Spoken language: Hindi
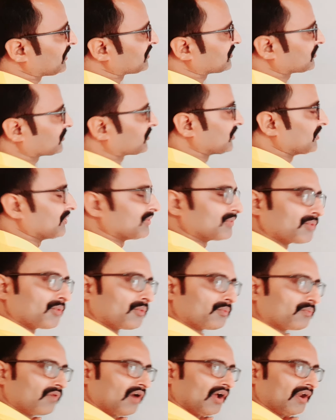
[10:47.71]
इजकल टू
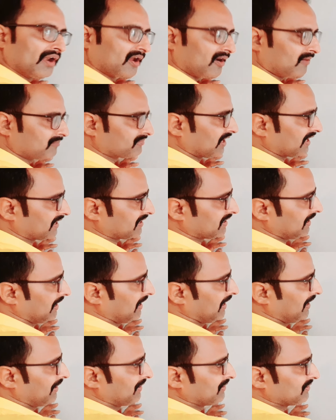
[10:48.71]
वन अब
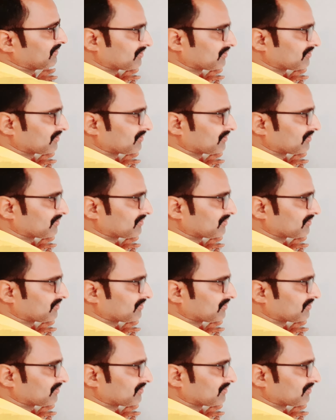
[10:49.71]
देखिए